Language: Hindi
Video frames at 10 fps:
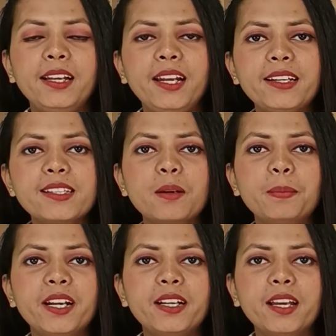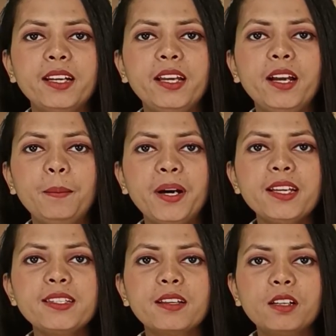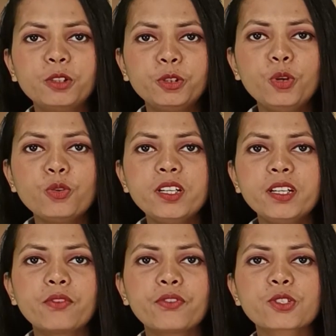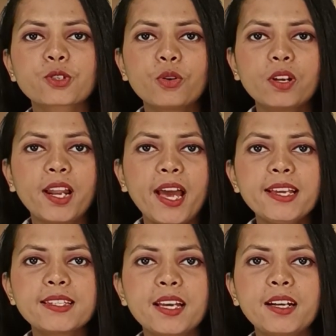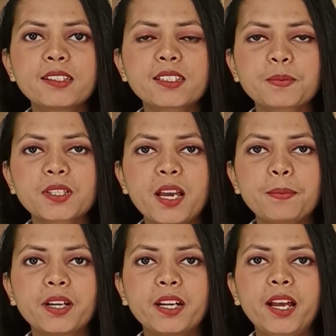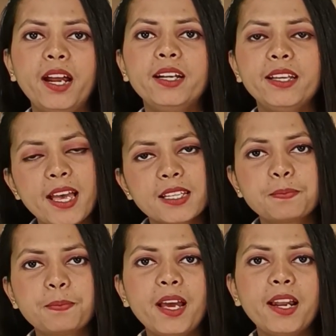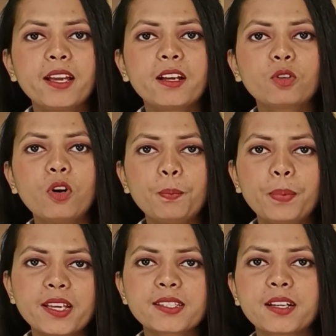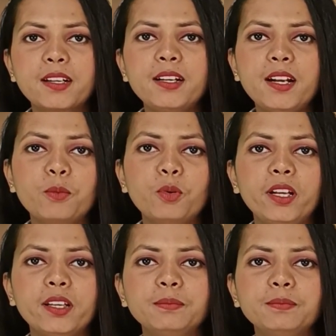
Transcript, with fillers: लेटेस्ट अपडेट के लिए हमारे चैनल न्यूज इंडिया फर्स्ट को लाइक शेयर एंड सब्सक्राइब करें एंड यस बेल आइकन को प्रेस करना ना भूलें